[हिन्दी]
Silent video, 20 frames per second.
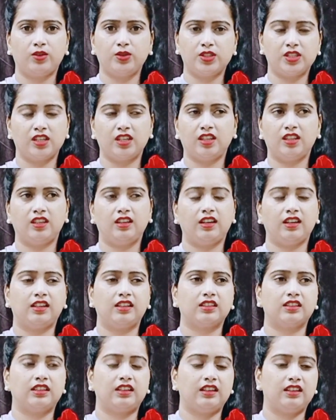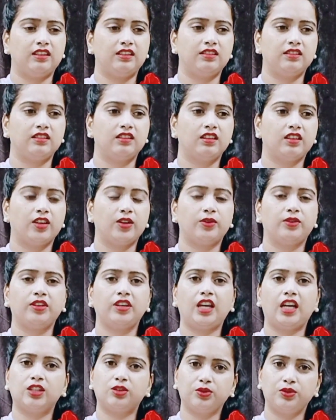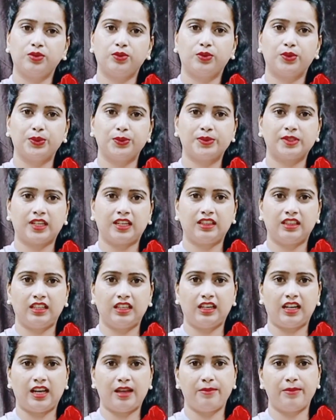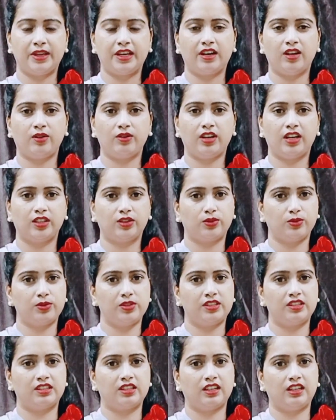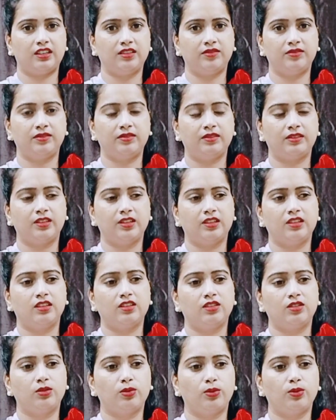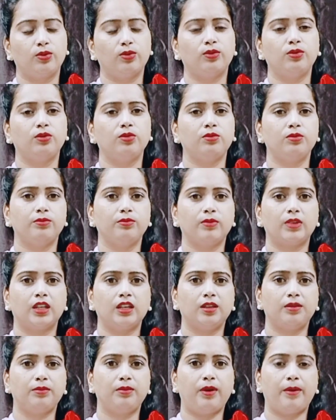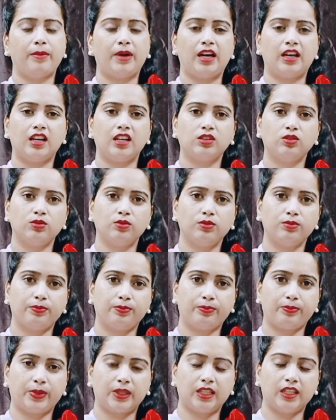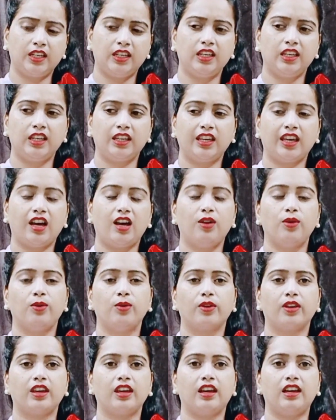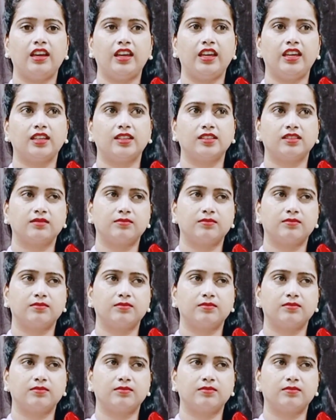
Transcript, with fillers: कुछ नहीं दिल करता है क्योंकि ना तो यूट्यूब साथ दे रहा है मेरा और ना तो इंस्टा दोनों मतलब हमारा तो पता ही नहीं क्या हो गया है